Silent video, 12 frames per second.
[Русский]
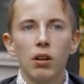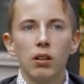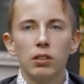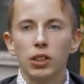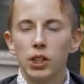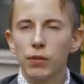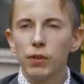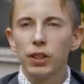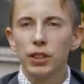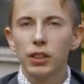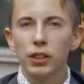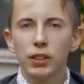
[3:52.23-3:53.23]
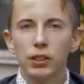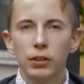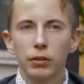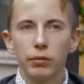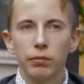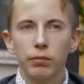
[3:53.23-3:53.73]
зачем вы это
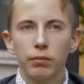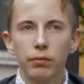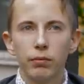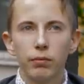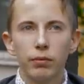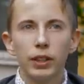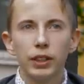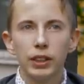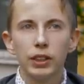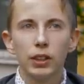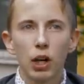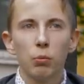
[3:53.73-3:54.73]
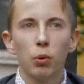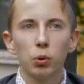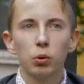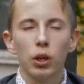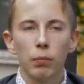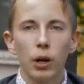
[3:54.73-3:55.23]
делаете? найдите
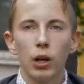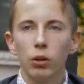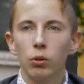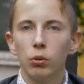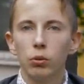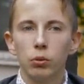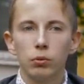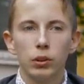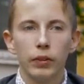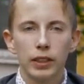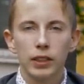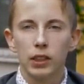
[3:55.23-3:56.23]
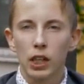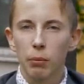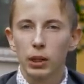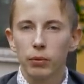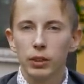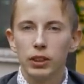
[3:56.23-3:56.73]
работу нормальную, давайте
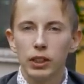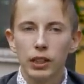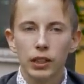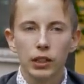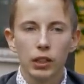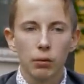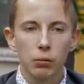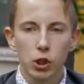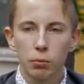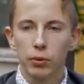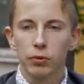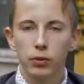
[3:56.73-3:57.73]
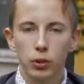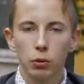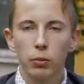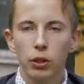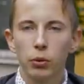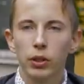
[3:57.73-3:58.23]
зарабатывать деньги там, чтобы все
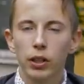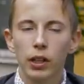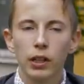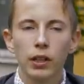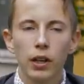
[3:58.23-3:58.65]
было окей.